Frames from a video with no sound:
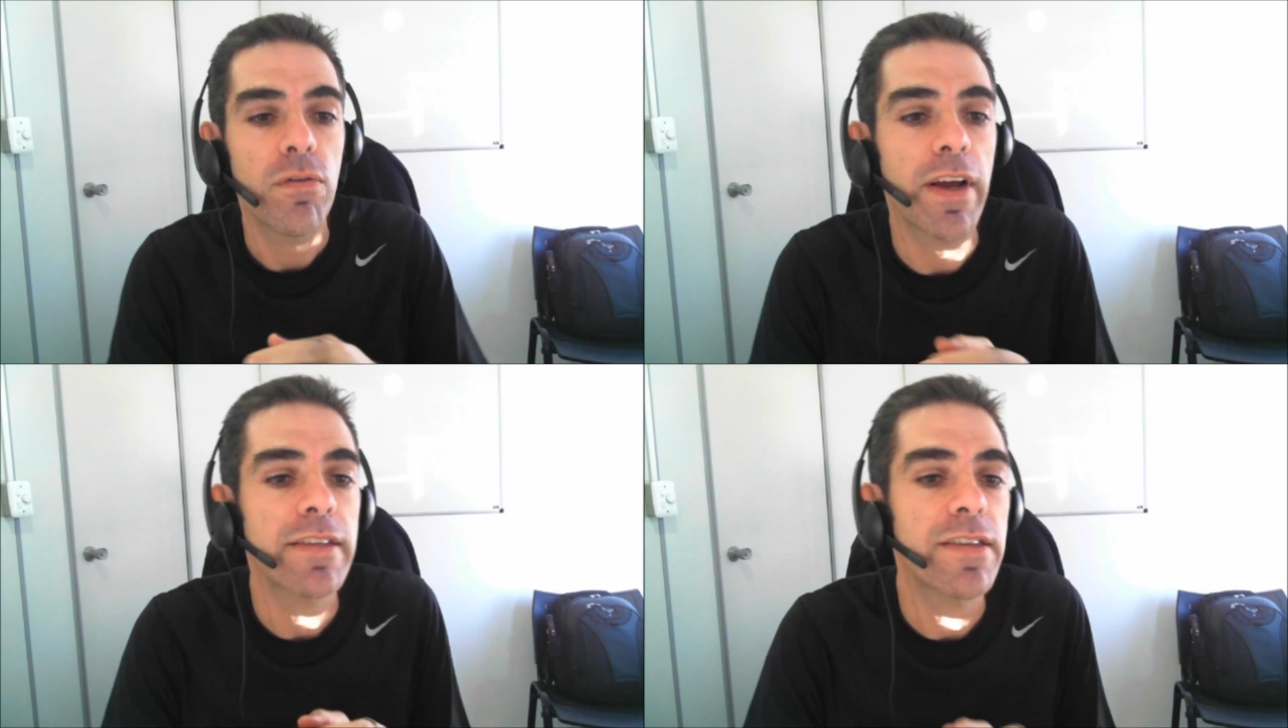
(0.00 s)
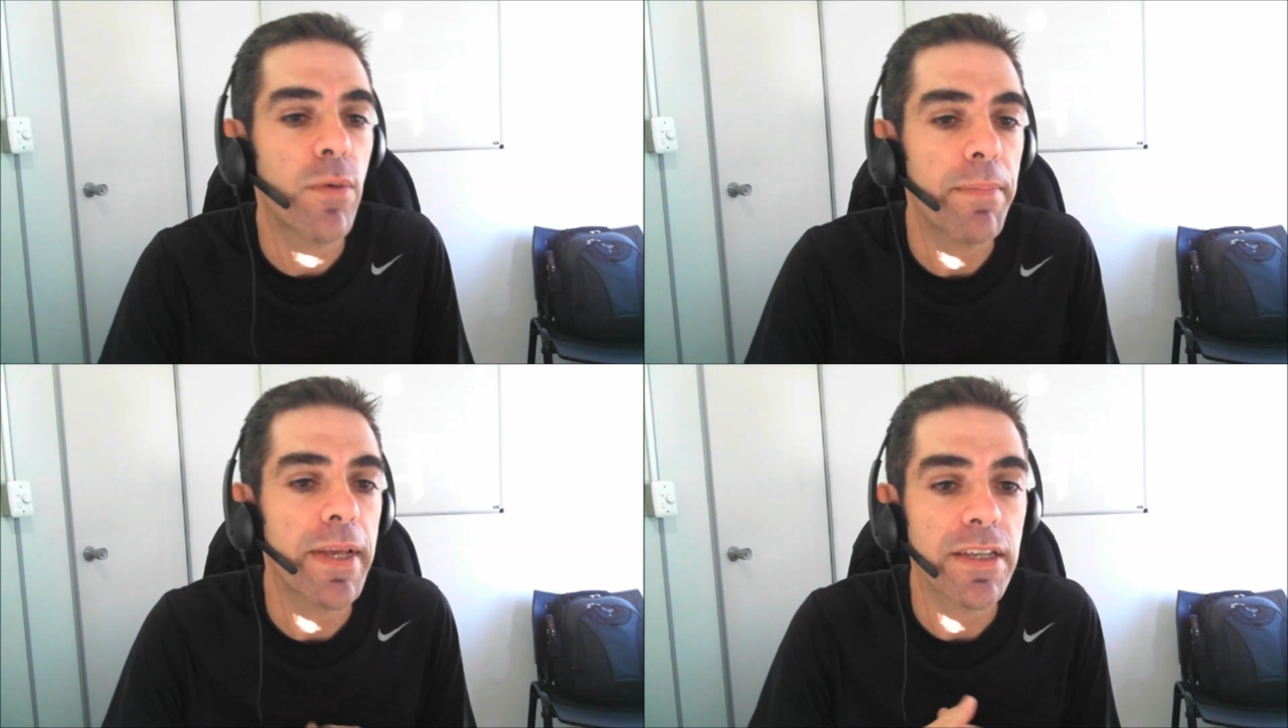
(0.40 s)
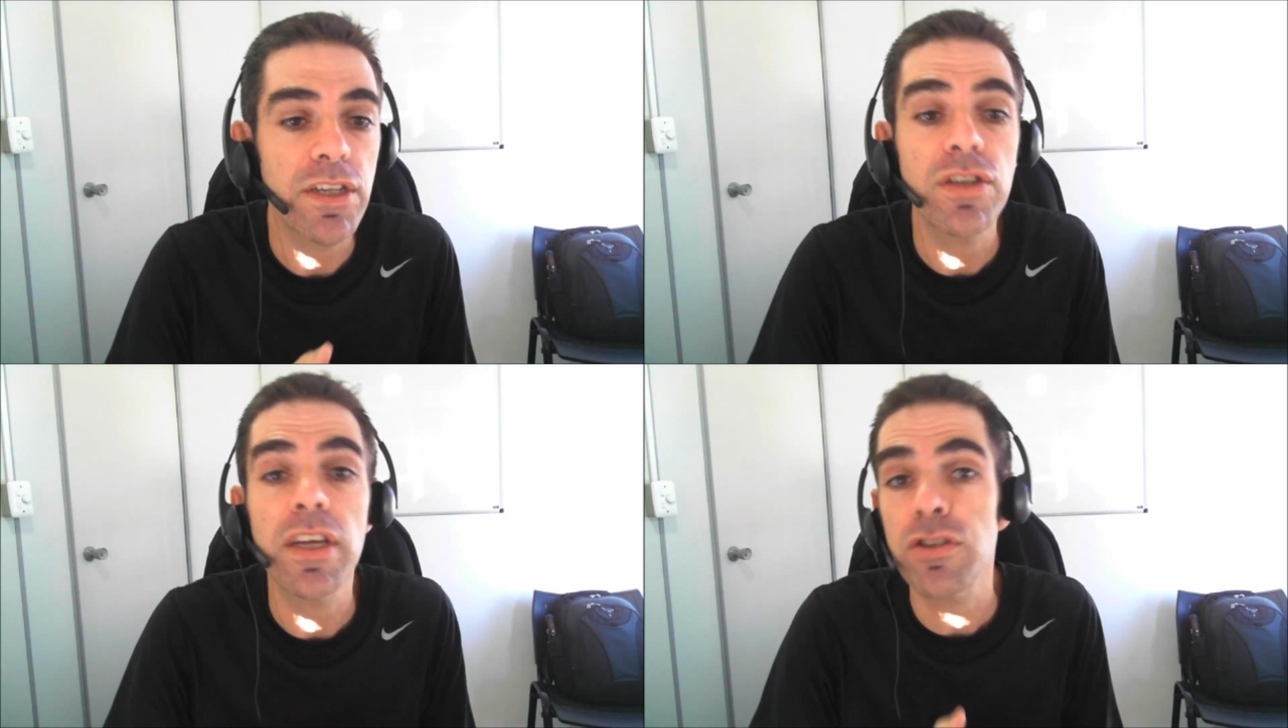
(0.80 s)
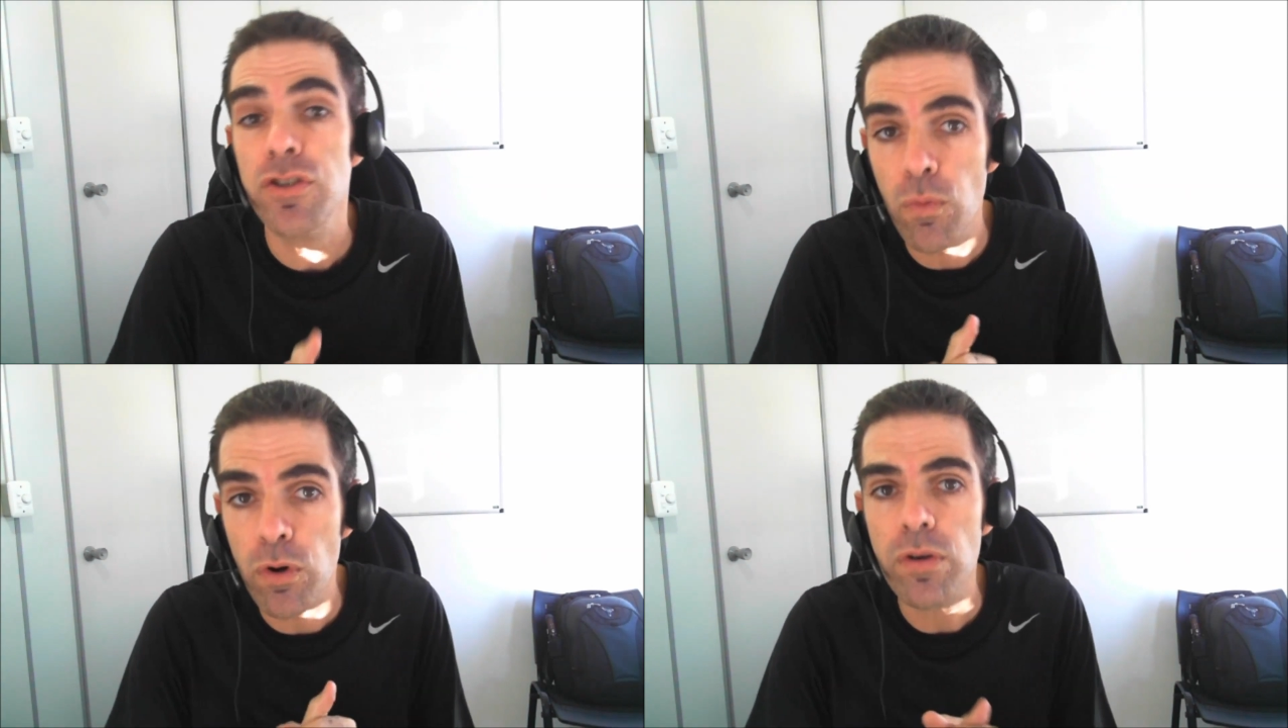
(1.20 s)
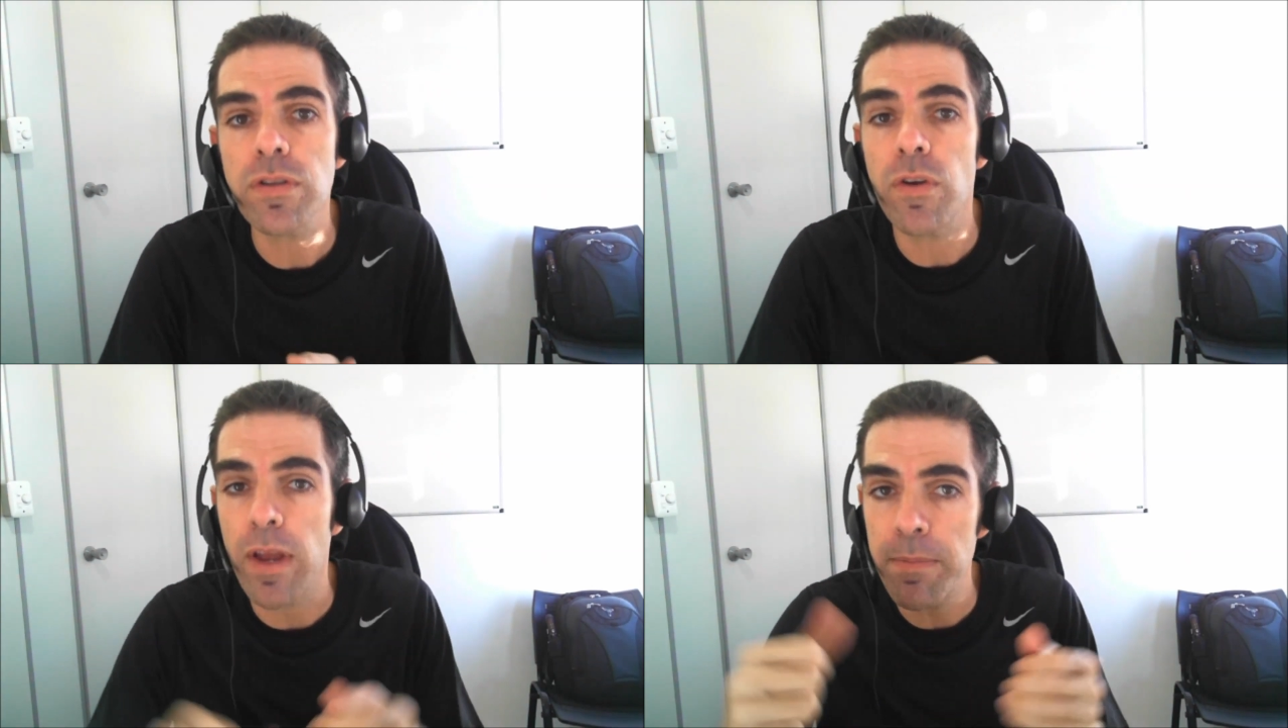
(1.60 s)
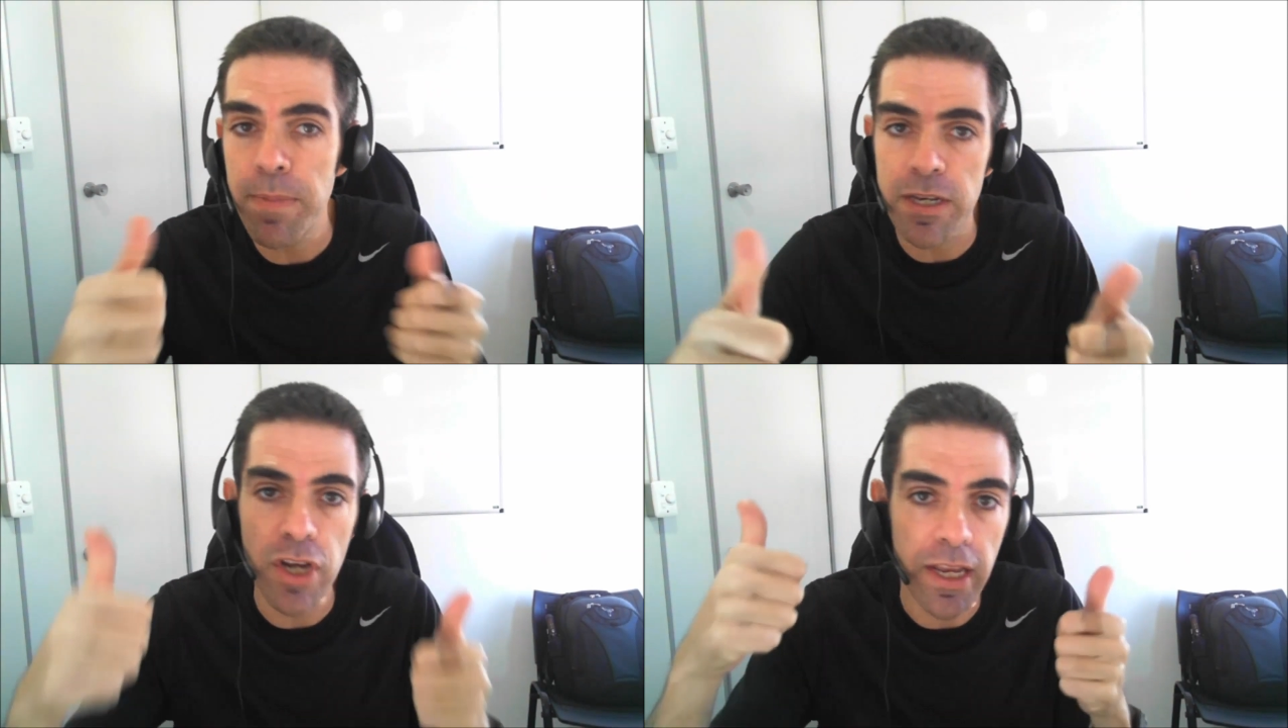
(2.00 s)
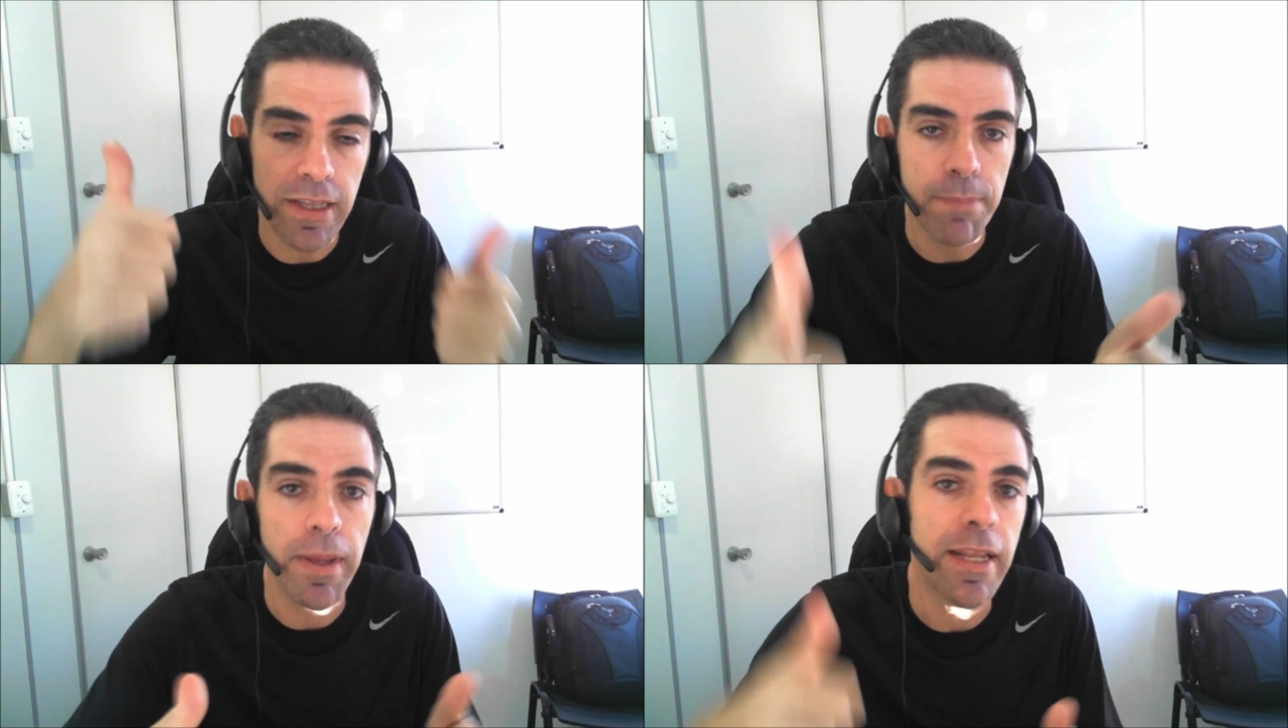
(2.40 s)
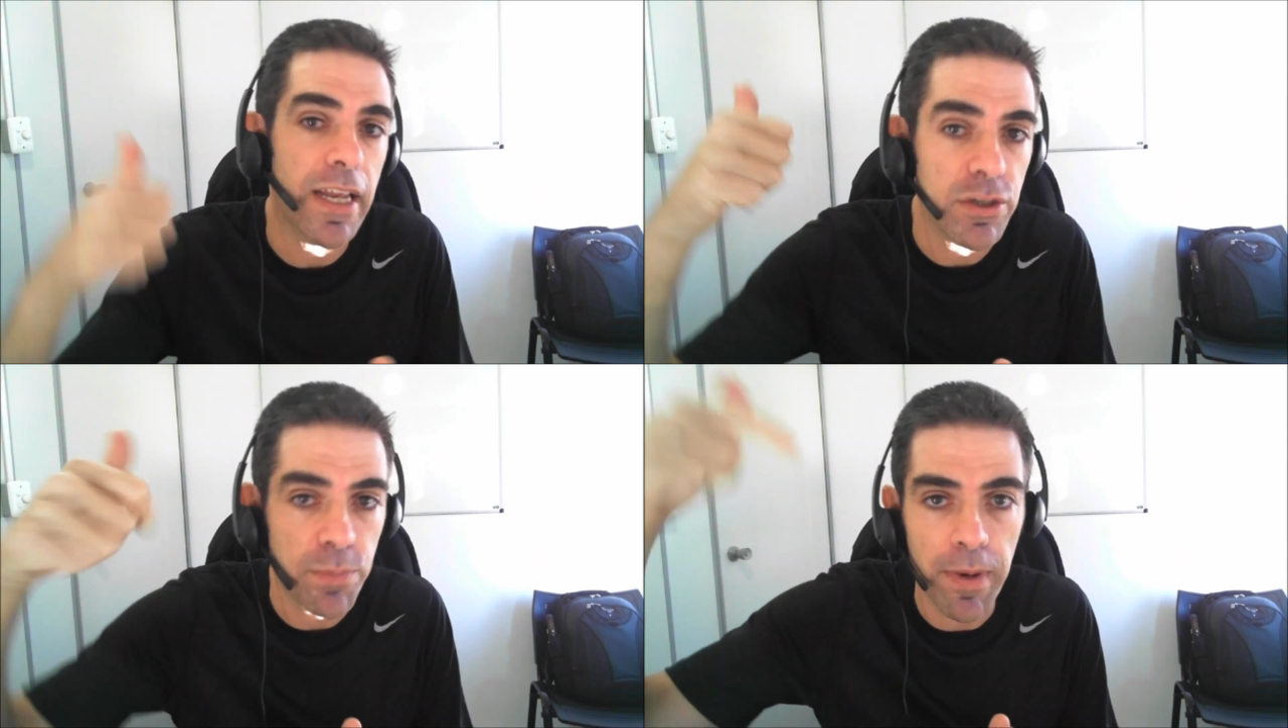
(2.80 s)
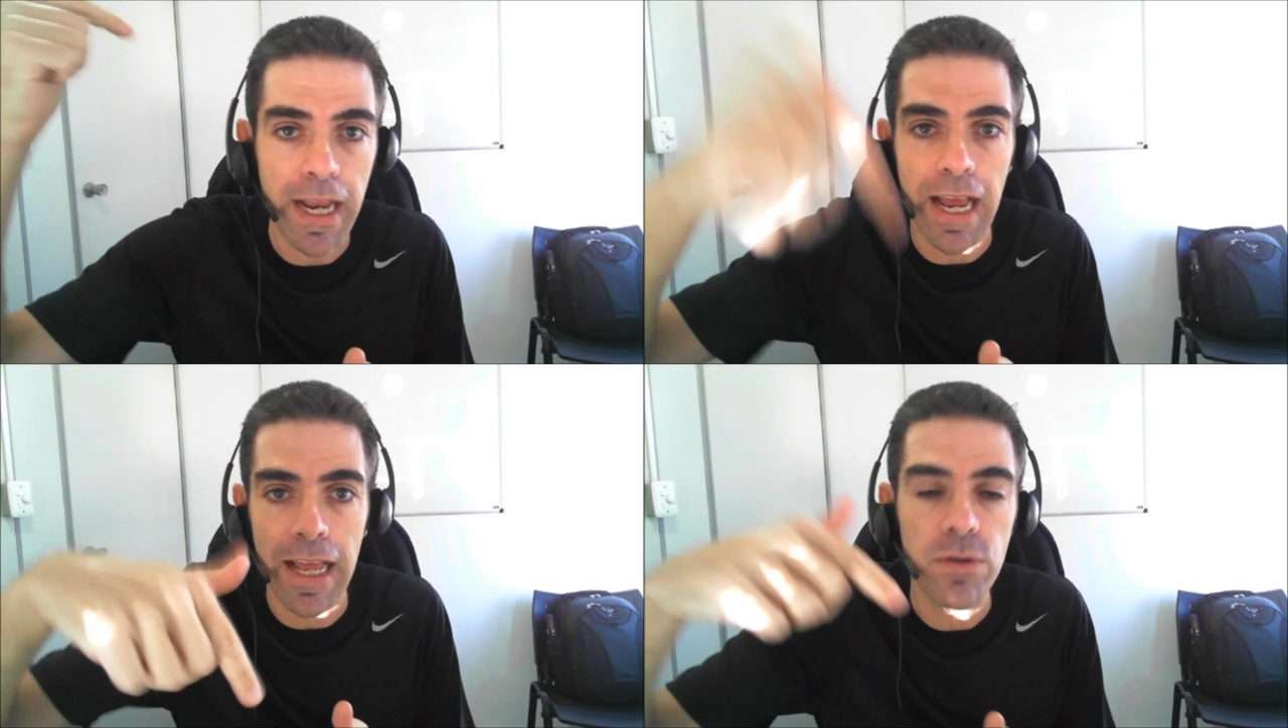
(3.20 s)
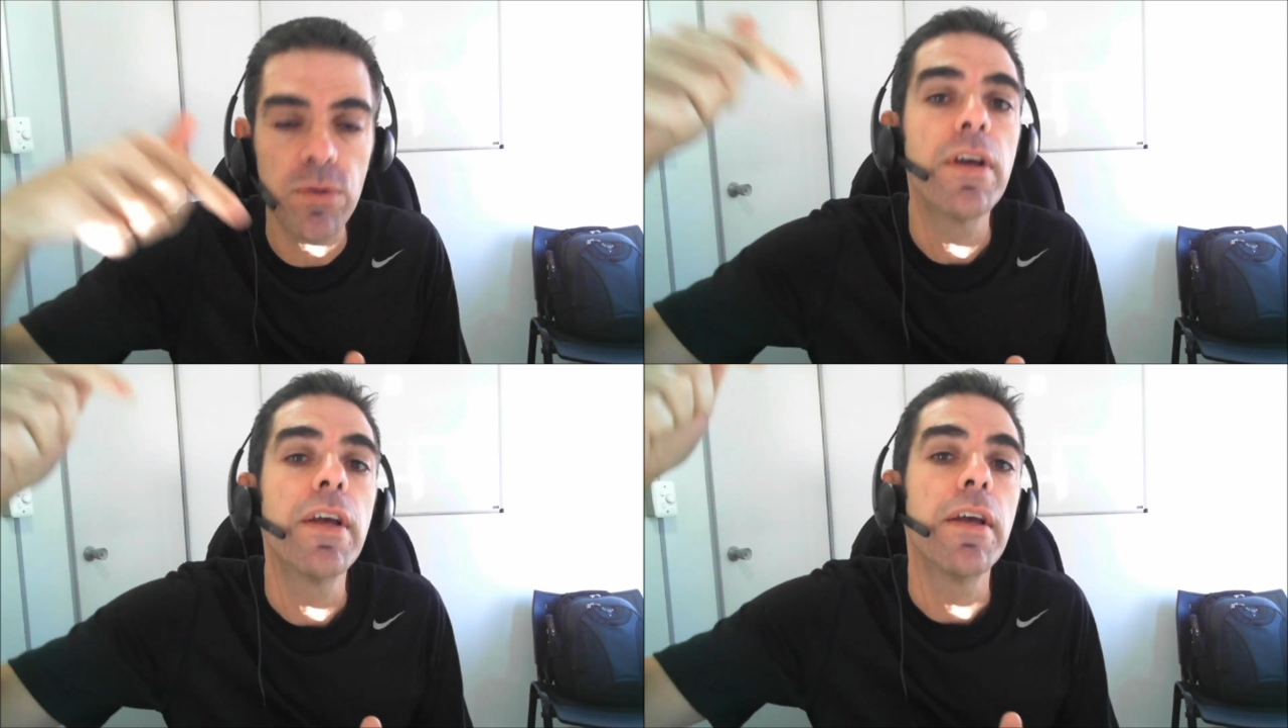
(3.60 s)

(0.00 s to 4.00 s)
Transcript: vai ser uma mesa de Dungeon World, que é um RPG independente publicado